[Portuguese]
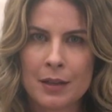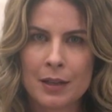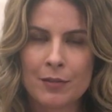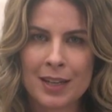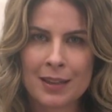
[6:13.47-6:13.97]

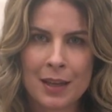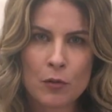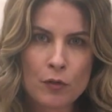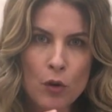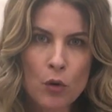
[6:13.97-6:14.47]
e vai ter
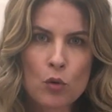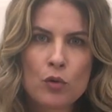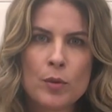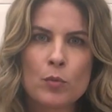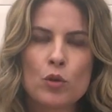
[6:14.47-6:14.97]
um
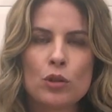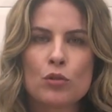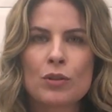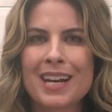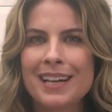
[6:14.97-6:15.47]
volume muito
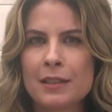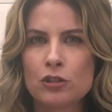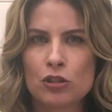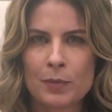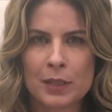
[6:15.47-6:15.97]

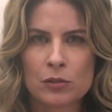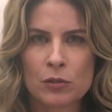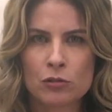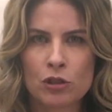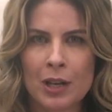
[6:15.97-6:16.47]
grande para
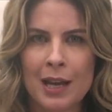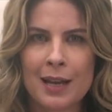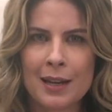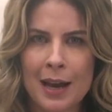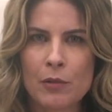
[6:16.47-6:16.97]

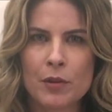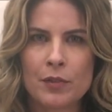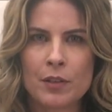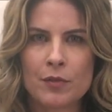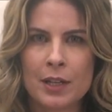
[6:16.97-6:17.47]
descongelar na água
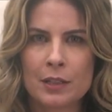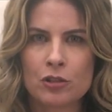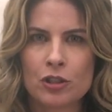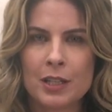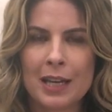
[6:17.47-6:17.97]

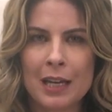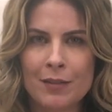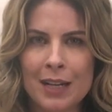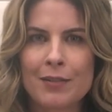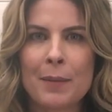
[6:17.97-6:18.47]
fervente. E aí ele
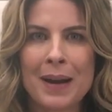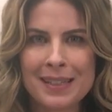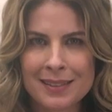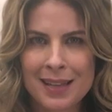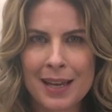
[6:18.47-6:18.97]
vai levar
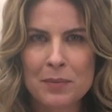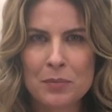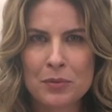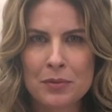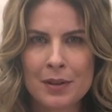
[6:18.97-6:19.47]
mais
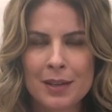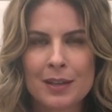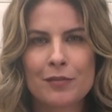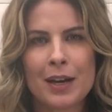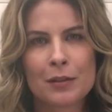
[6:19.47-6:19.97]
tempo
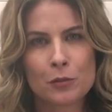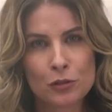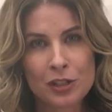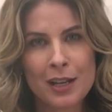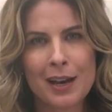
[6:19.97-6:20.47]
e vai
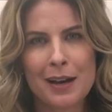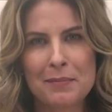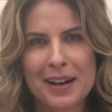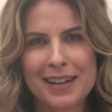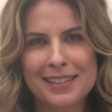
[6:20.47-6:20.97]
cozinhar
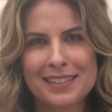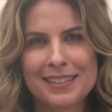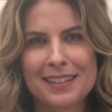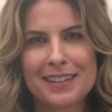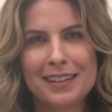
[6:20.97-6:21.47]
mais
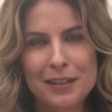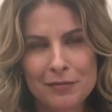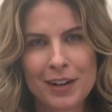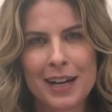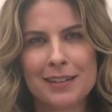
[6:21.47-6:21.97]
e
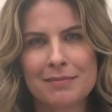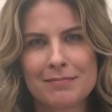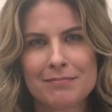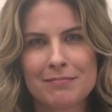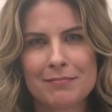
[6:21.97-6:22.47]
vai
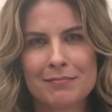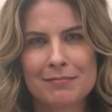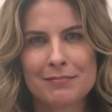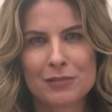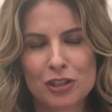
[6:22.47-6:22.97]

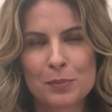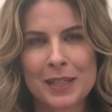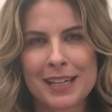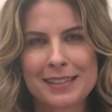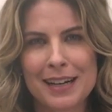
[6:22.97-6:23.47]

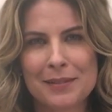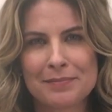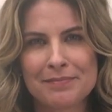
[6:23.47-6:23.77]
despedaçar.